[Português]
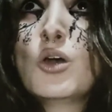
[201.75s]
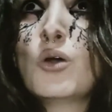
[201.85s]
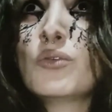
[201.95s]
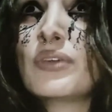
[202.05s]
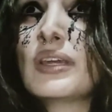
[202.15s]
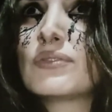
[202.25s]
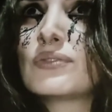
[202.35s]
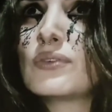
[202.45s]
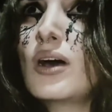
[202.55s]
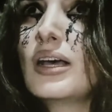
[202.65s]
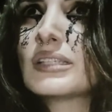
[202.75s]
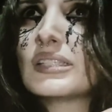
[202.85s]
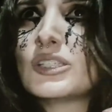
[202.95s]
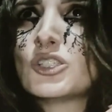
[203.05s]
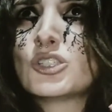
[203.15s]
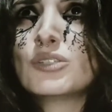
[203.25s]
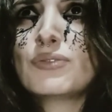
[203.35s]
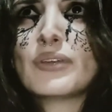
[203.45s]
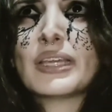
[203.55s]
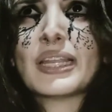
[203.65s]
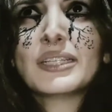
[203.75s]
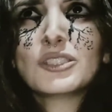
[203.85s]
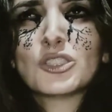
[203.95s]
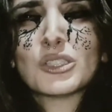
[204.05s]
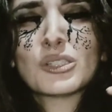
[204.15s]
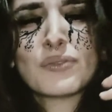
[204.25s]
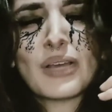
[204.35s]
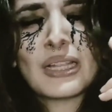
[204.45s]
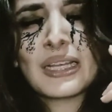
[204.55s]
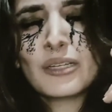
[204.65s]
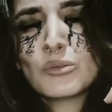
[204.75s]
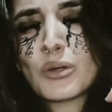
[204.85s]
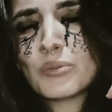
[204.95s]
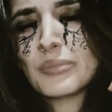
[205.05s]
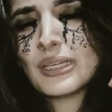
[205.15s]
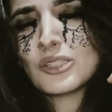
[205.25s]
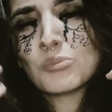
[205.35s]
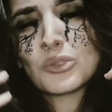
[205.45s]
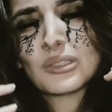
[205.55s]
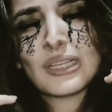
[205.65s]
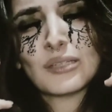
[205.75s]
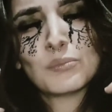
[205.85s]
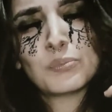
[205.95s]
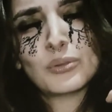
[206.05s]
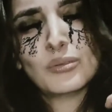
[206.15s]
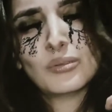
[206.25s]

Ouvia vozes diferentes falando ao mesmo tempo